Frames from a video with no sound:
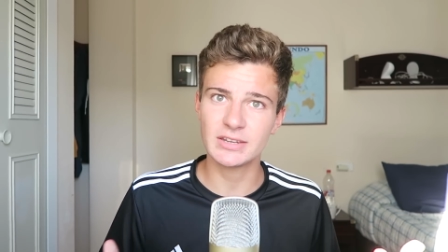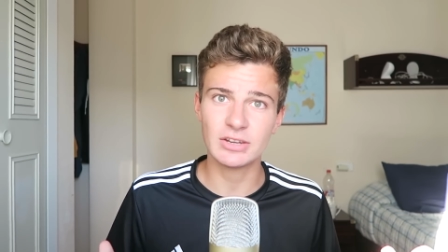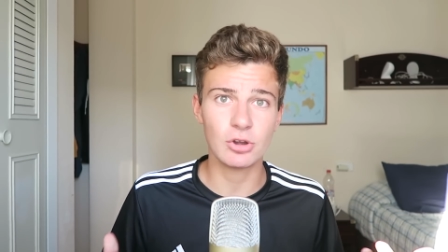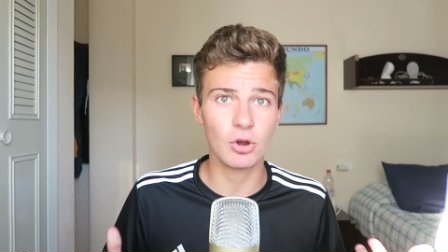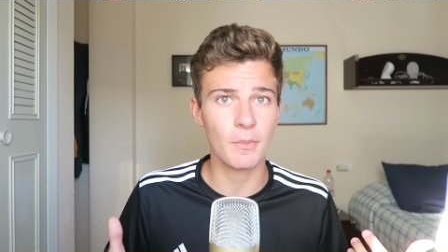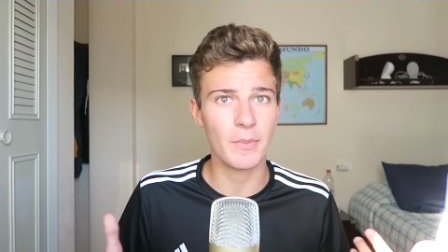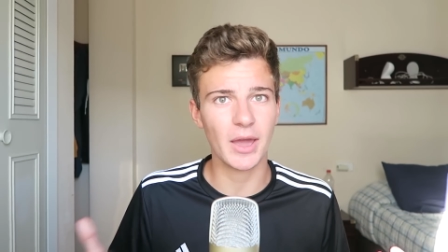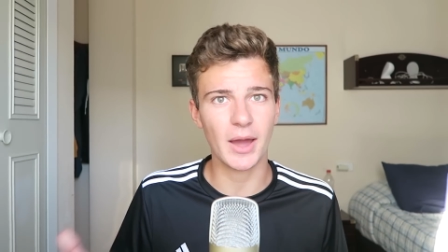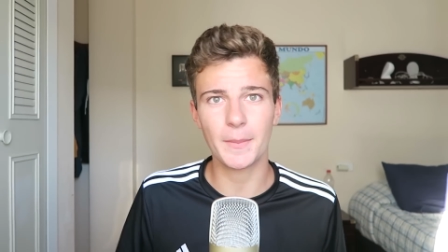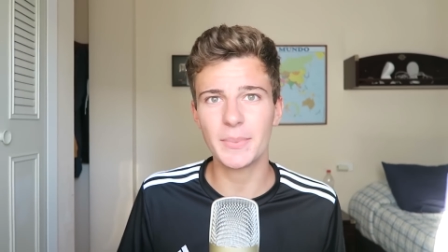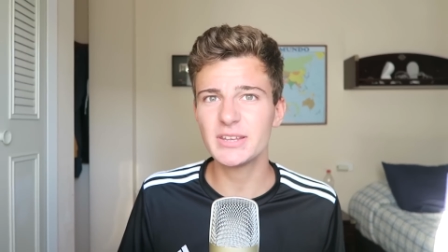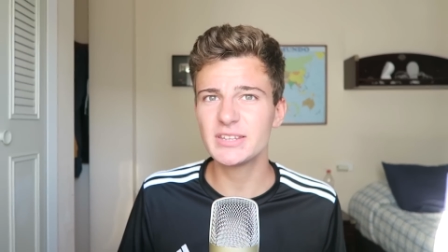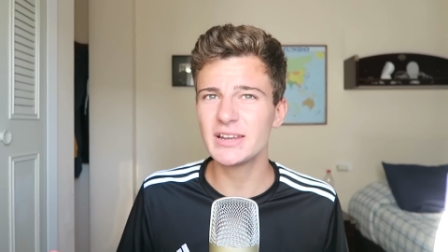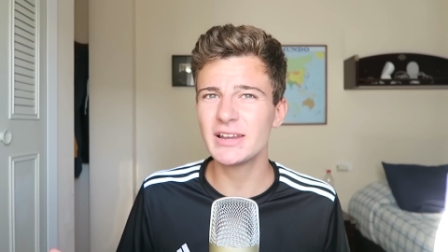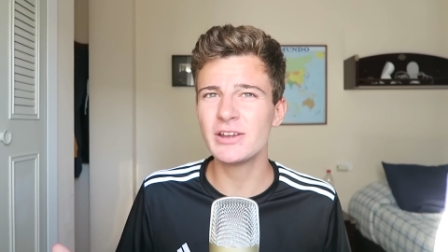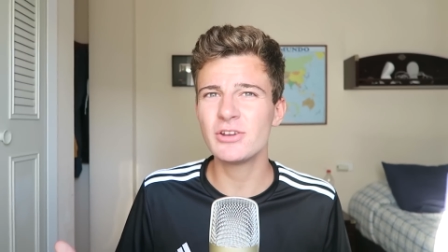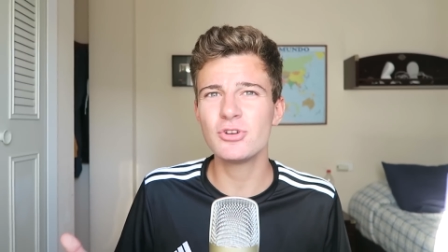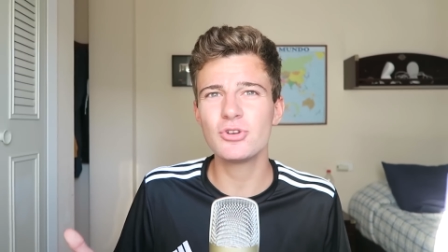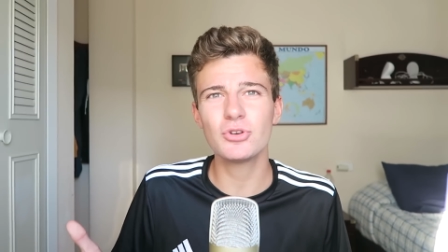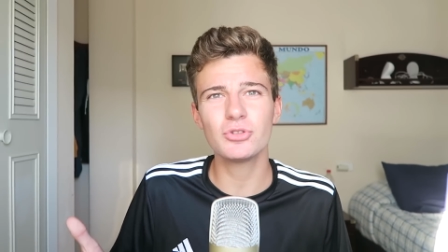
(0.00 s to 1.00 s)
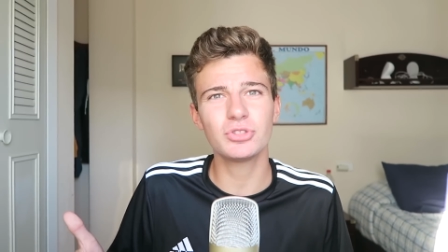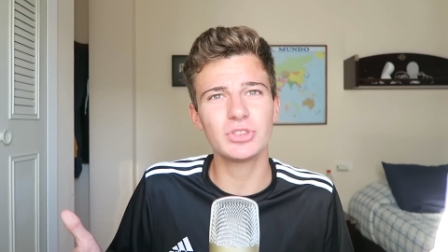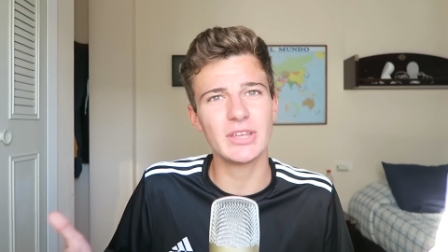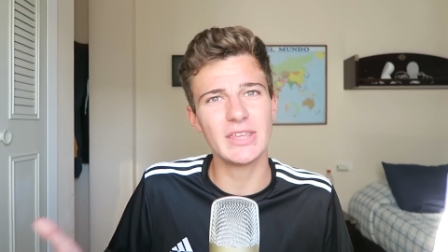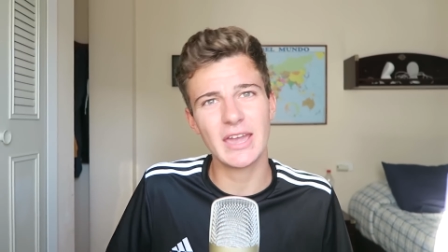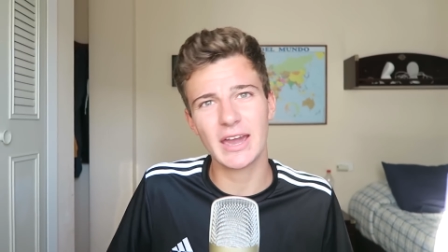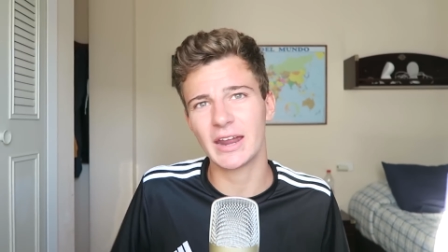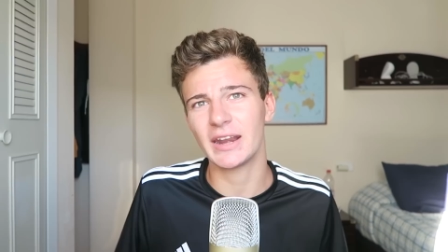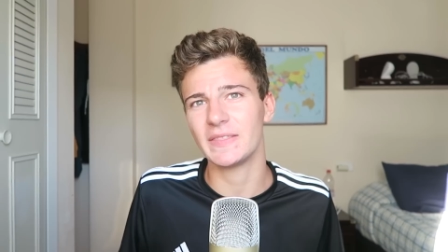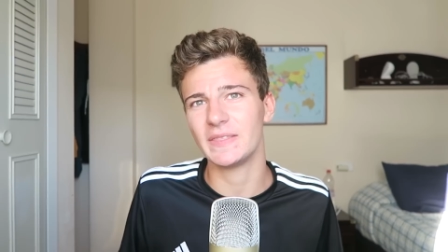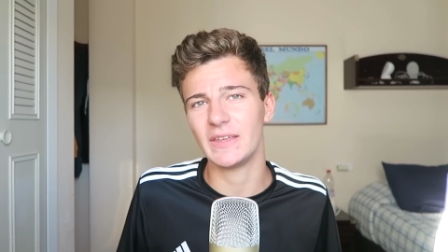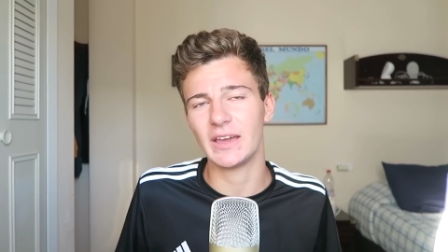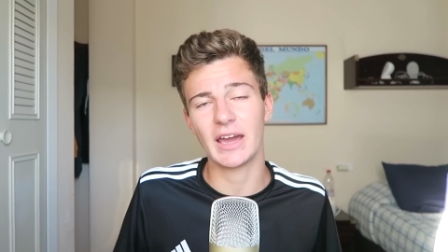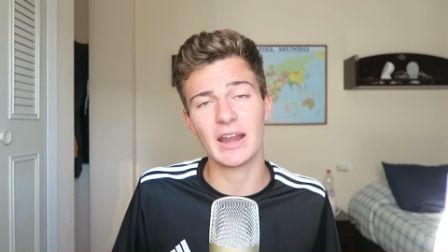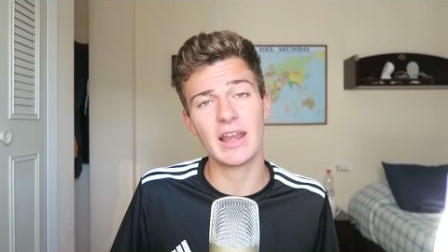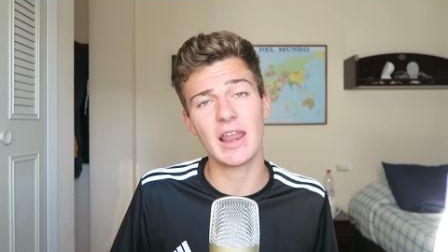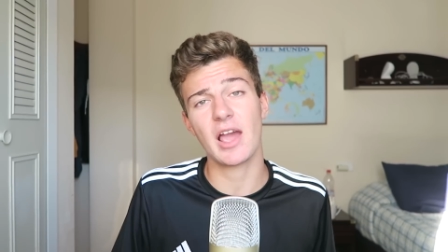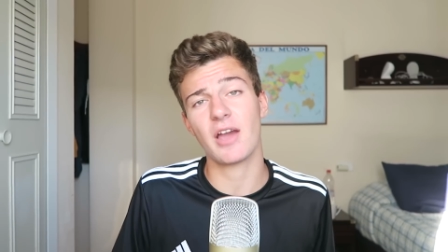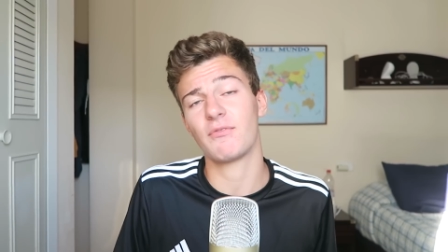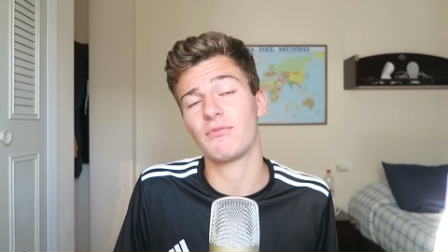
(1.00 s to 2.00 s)
Los megapíxeles no te llegan a
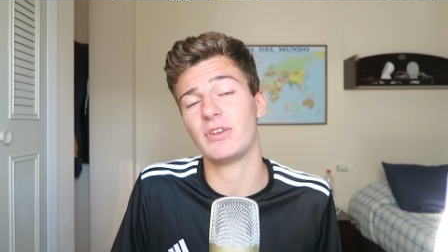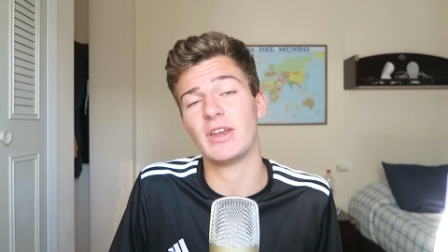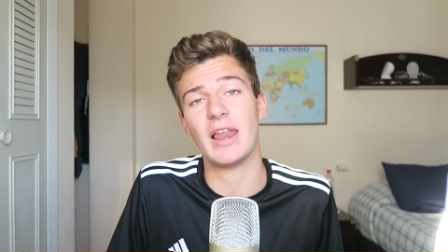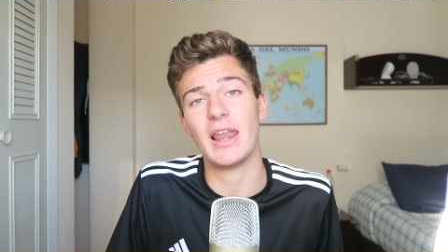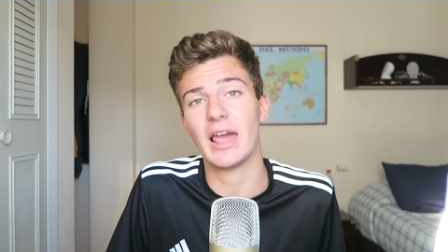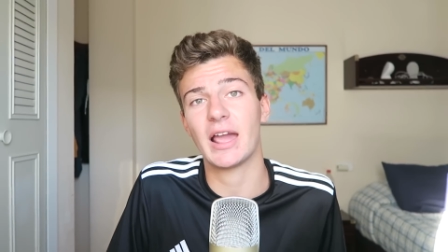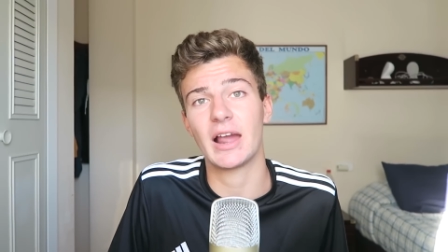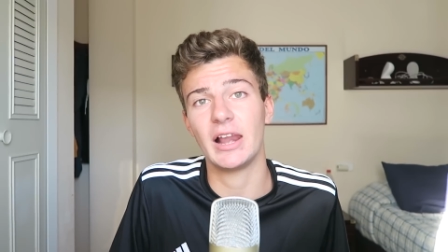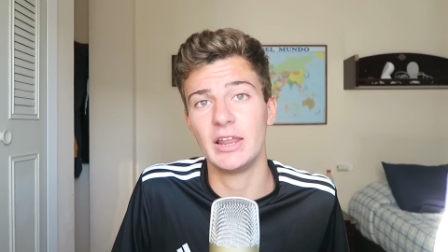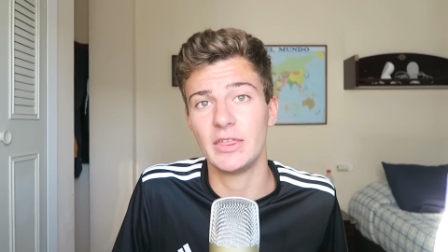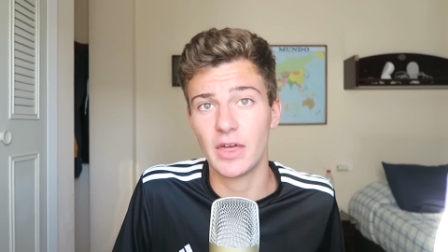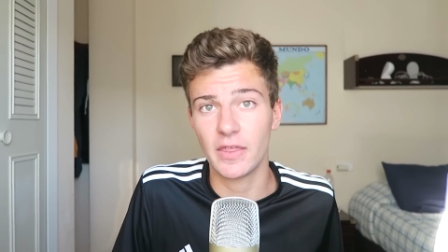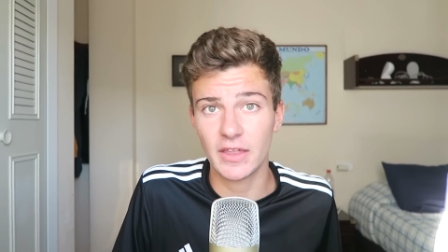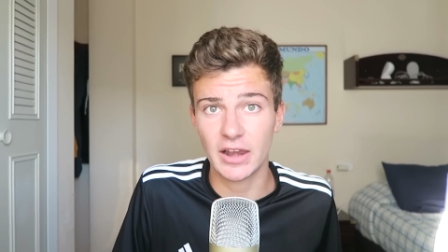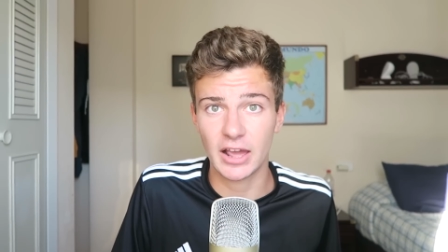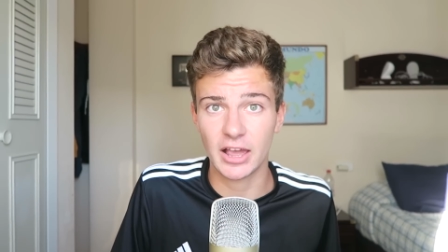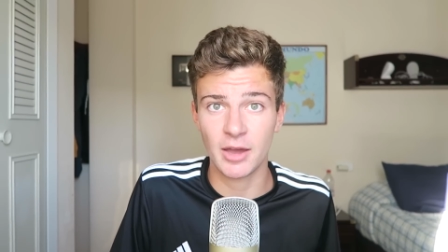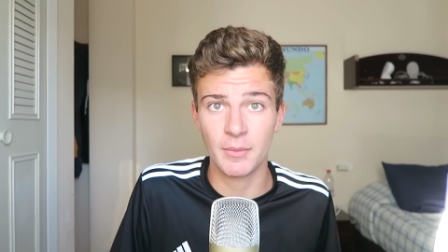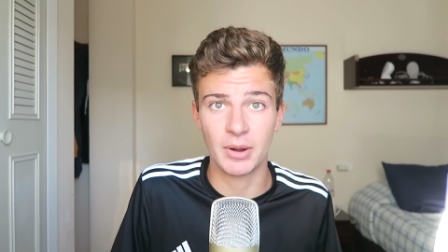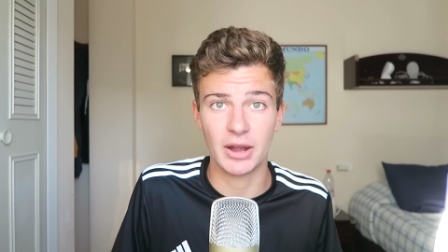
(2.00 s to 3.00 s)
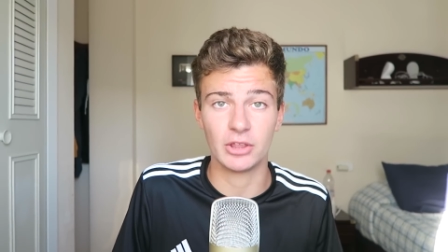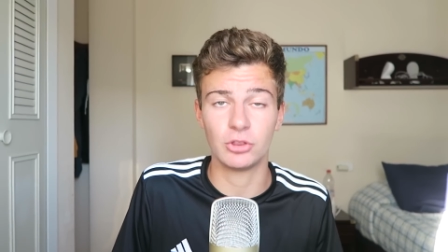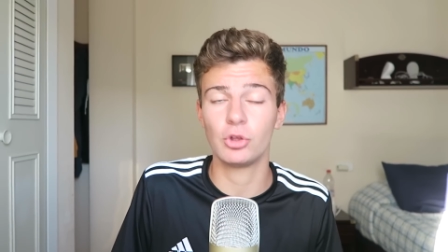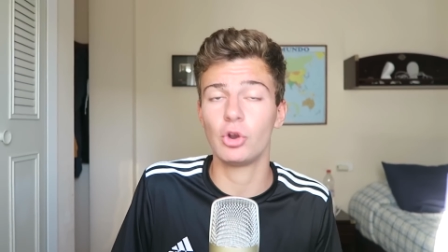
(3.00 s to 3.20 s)
indicar la, al final la calidad de la cámara.